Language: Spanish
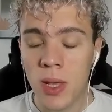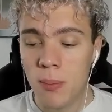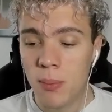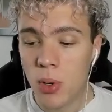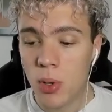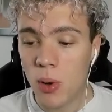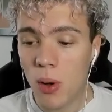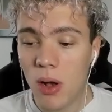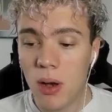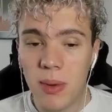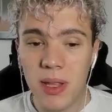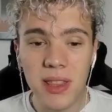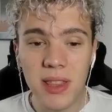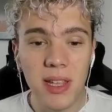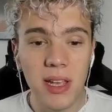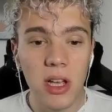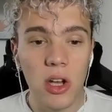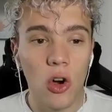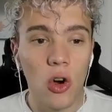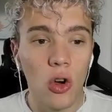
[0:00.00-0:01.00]

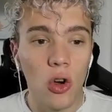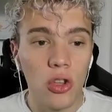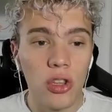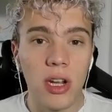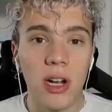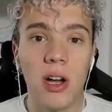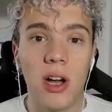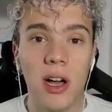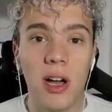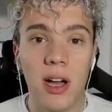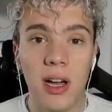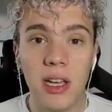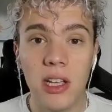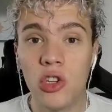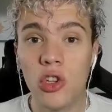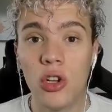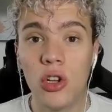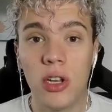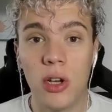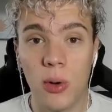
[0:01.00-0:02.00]
probablemente otra
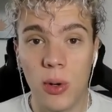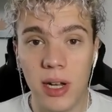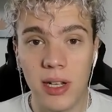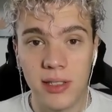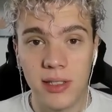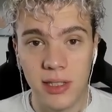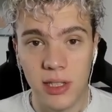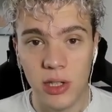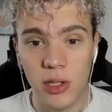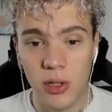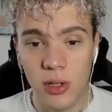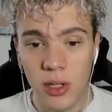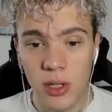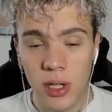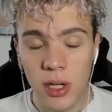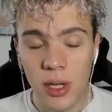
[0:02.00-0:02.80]
historia hubiera sido